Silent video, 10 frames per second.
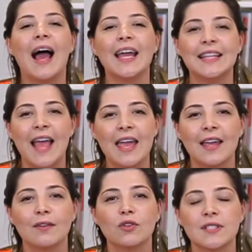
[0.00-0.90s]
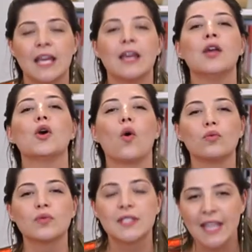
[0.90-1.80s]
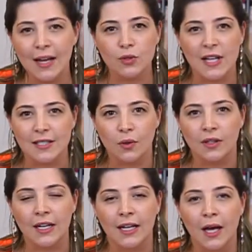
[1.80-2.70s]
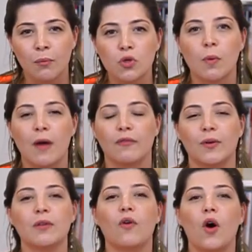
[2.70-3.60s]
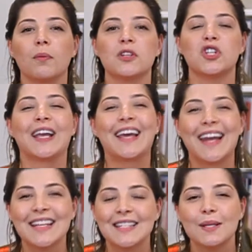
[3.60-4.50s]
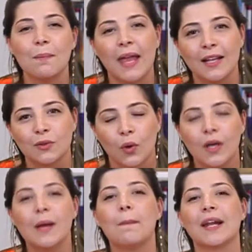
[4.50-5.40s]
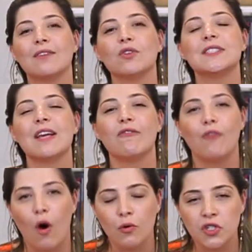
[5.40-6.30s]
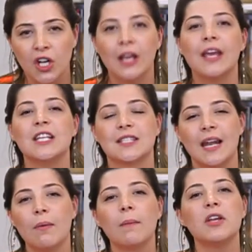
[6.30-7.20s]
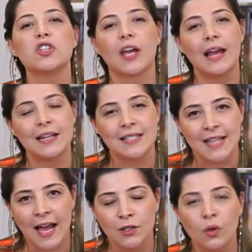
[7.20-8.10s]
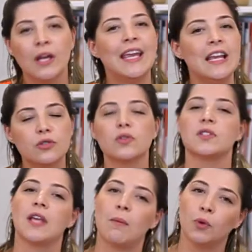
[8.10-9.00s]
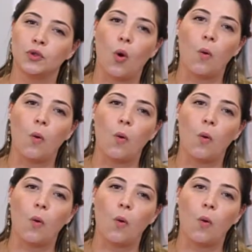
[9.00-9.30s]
A ideia é que você consiga usar seu intercâmbio de uma em forma de crescimento, para que você volte extremamente realizado. Isso sim é muito